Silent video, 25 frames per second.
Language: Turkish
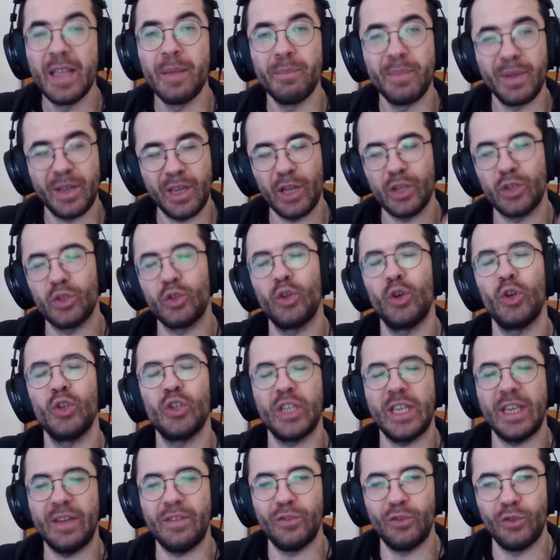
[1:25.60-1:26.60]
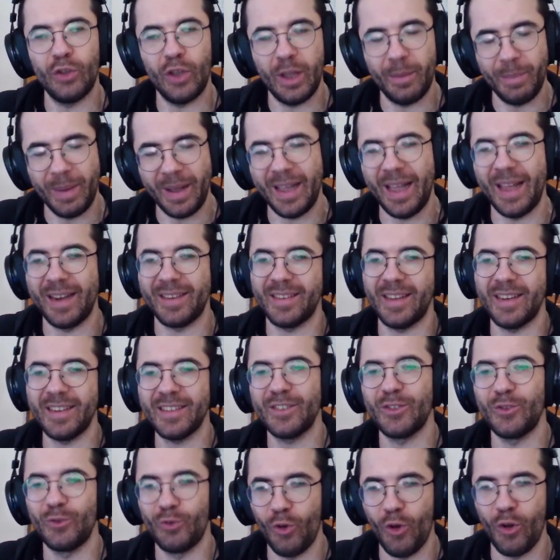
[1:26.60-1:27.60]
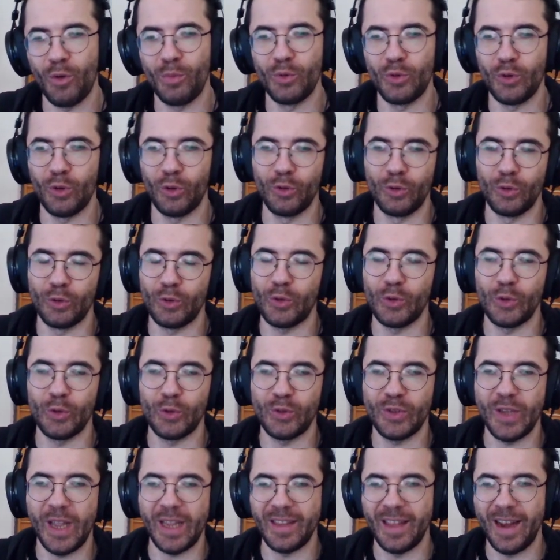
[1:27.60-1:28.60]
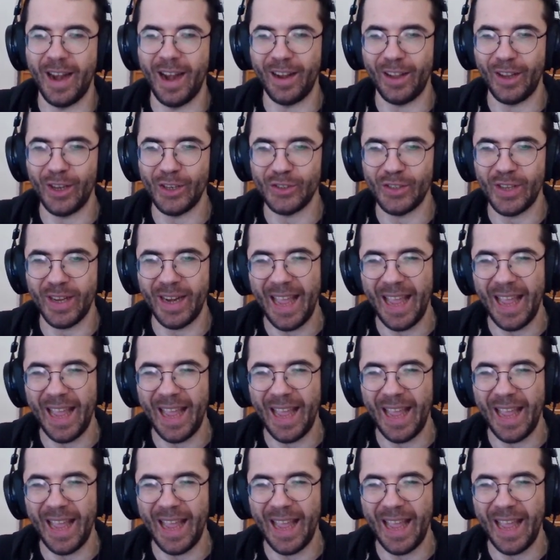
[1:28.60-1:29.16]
Birkaç gün önceki videoya bakarsanız görmüş olursunuz zaten arkadaşlar.